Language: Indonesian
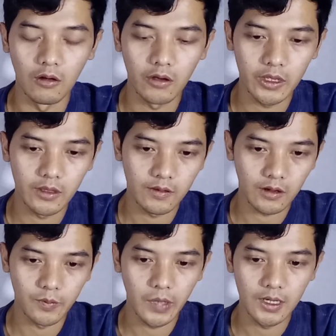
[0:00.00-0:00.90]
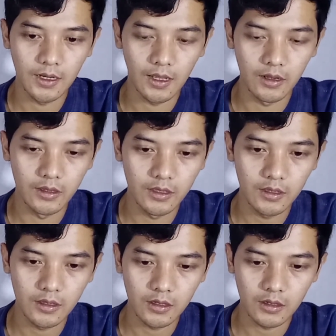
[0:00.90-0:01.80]
oke kita kembali
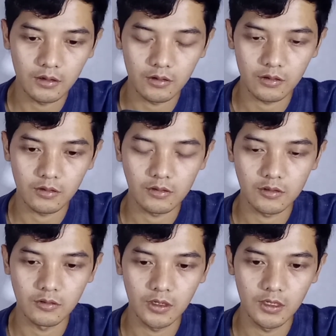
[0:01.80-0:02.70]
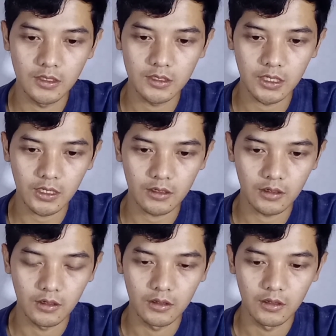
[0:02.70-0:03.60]
lagi sudah dicek
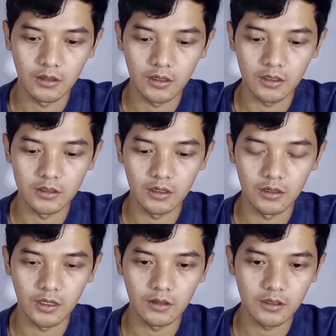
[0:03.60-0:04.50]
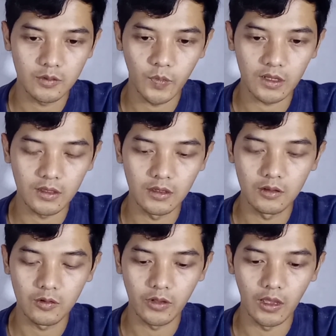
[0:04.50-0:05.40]
nah, nanti seperti
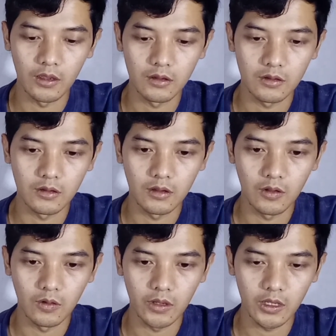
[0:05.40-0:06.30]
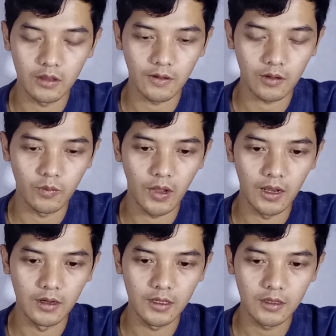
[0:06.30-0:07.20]
itu ya oke kita
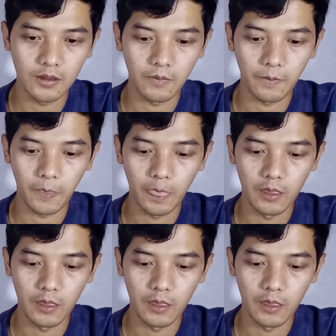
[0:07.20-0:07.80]
kembali